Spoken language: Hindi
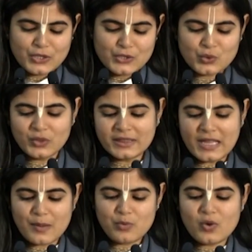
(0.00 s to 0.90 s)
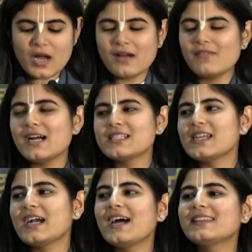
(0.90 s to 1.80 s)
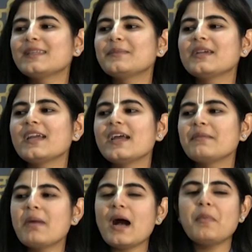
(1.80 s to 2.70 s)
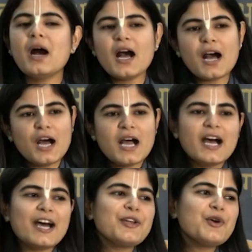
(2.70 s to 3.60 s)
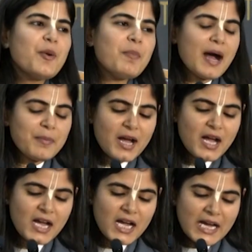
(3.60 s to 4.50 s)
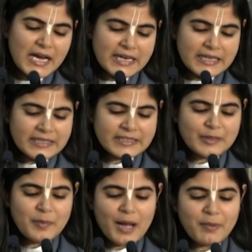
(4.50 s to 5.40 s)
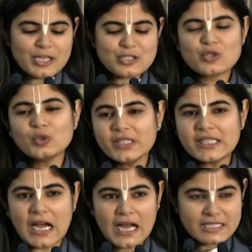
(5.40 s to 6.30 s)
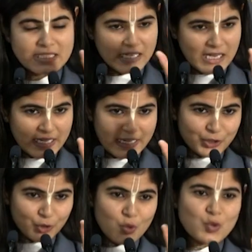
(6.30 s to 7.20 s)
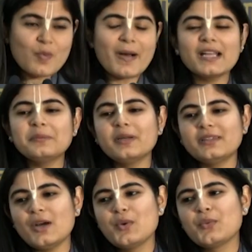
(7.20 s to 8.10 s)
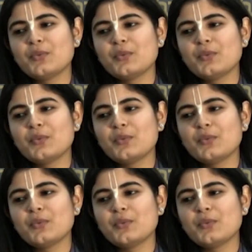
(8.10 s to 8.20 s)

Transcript: सुनंदा बुआ आवाज लगाती भई आई बाबा अरे ओ बाबा अरे नंद बाबा सुन यहाँ जरा एक तो बात बताऊं